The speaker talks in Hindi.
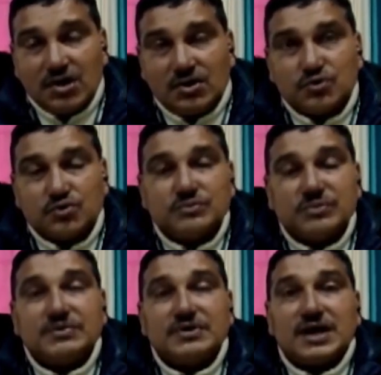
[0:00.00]
तो उसमें
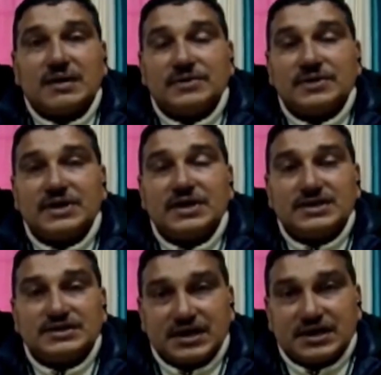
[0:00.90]
भी आपने
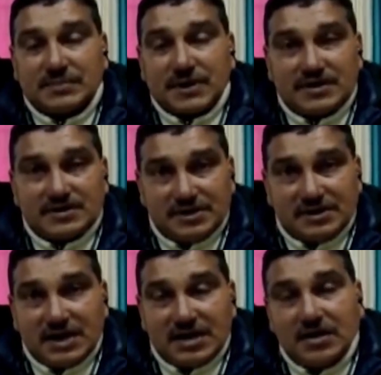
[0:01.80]
ज़्यादा पानी नहीं
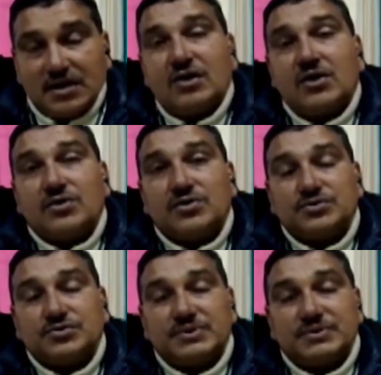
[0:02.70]
डालना है और
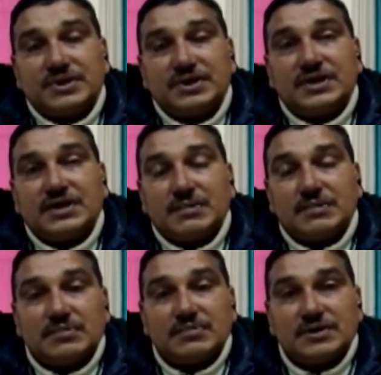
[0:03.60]
उसमें भी एक एम
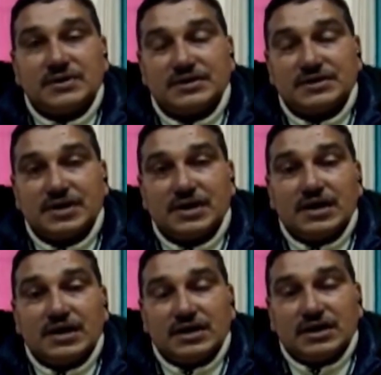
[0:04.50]
एल पर लीटर
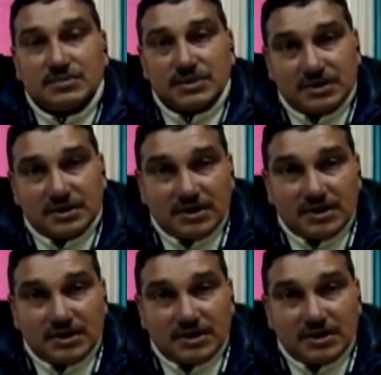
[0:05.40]
एक एम एल